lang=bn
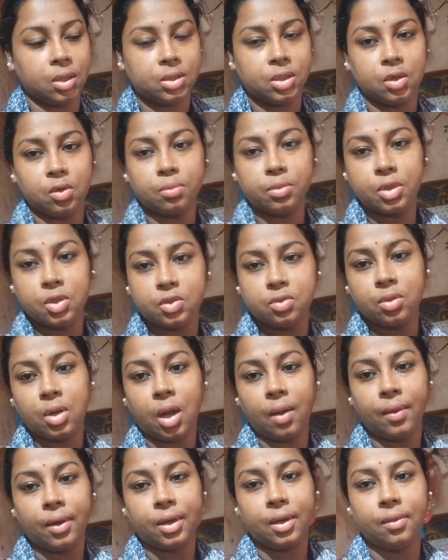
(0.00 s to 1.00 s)
সেরকম কিছু
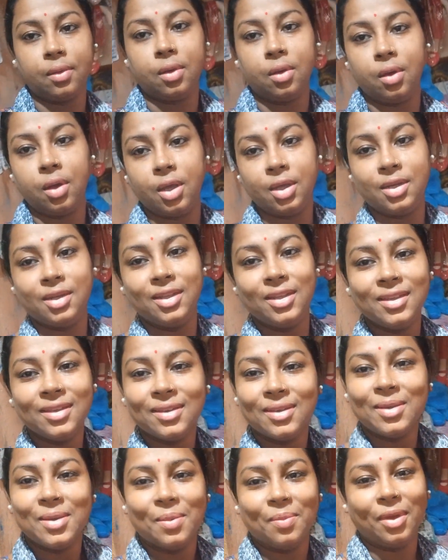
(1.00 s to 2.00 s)
খাওয়া টাওয়া হয়নি
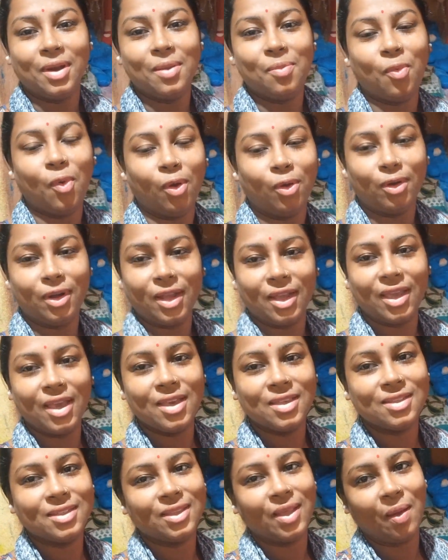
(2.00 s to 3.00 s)
মানে পরোটা
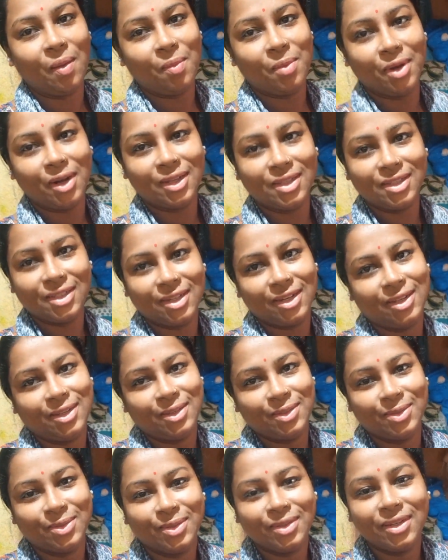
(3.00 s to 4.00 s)
খেয়েছি তাও আমার কাছে সেটা
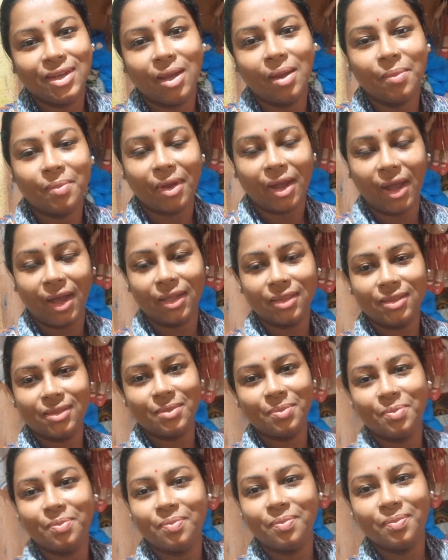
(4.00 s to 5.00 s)
কিছুই না ভাত
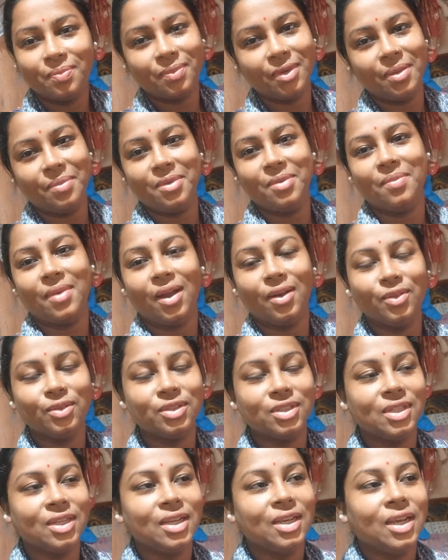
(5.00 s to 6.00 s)
প্রেমী মানুষ